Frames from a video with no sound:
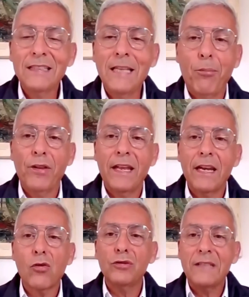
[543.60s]
de poder
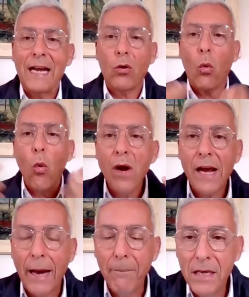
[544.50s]
encontrar un
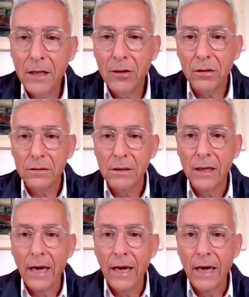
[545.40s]
camino